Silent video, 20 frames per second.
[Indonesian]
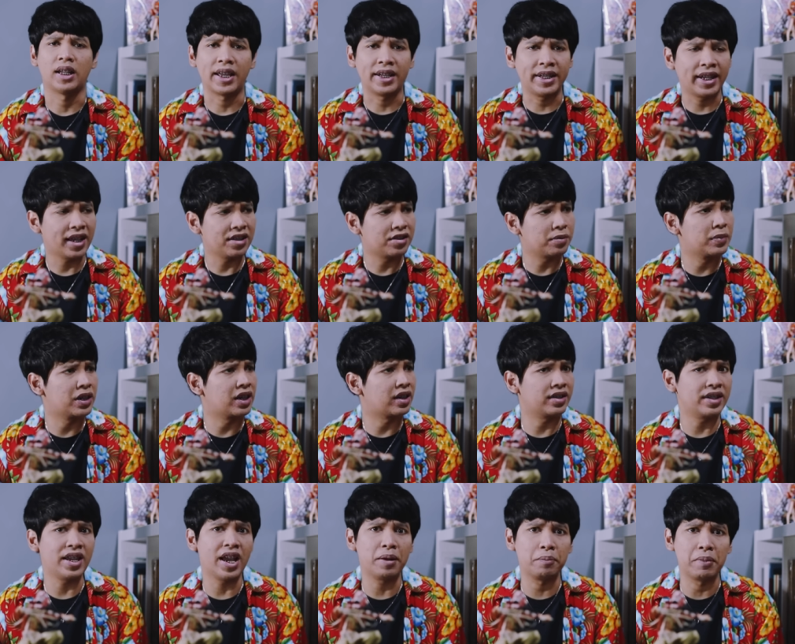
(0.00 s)
Nah ini kan
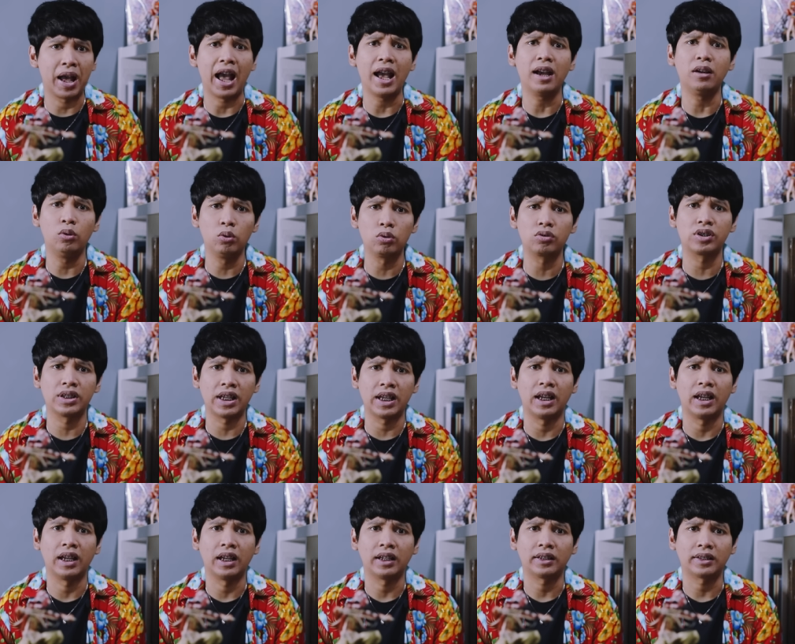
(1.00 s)
sebenarnya bagus
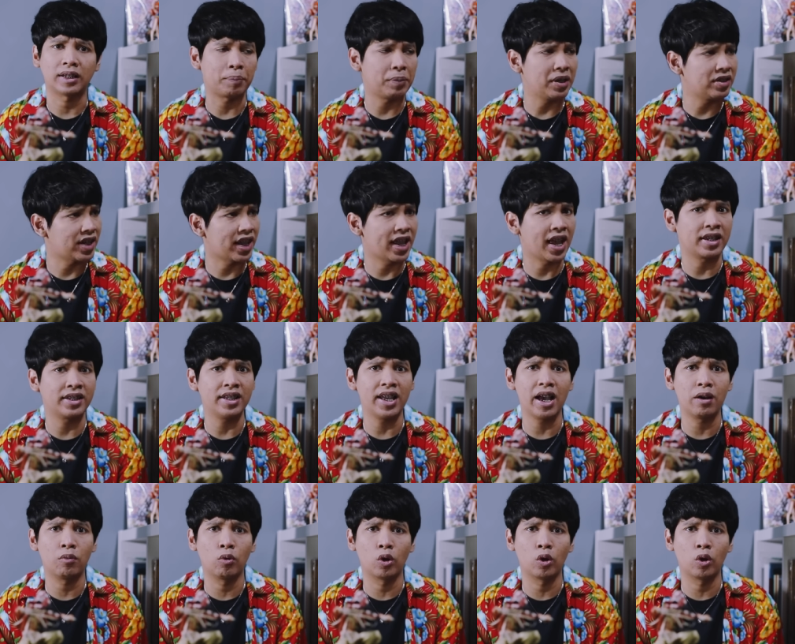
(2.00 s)
ya, tapi sayangnya